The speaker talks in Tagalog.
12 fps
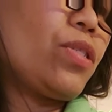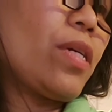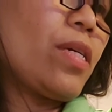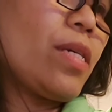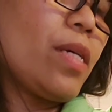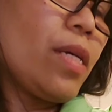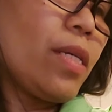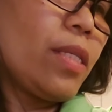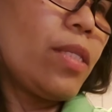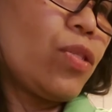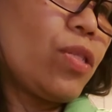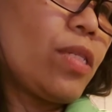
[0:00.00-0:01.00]

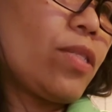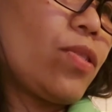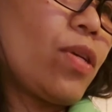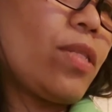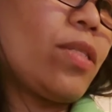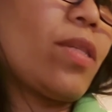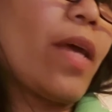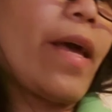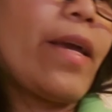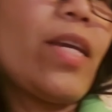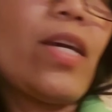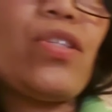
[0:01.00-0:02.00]
cheese, cheese, cheese.
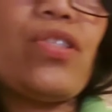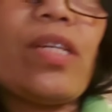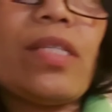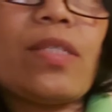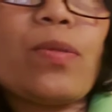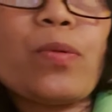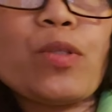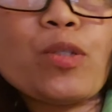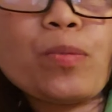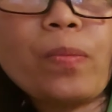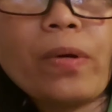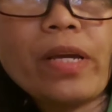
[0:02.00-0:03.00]
Ah, uh, yan, cheese
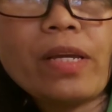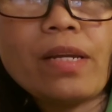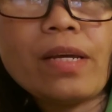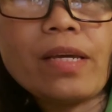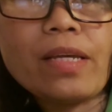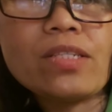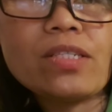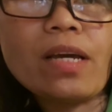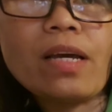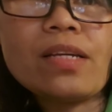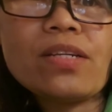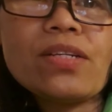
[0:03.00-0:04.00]
spread. Ayan
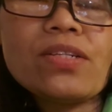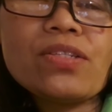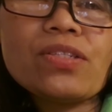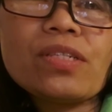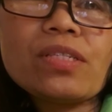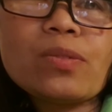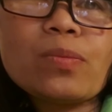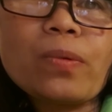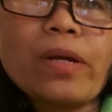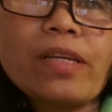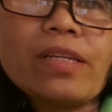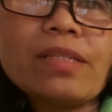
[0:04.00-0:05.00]
siya. Cheese
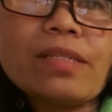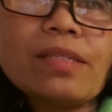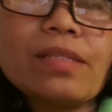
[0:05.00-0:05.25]
spread.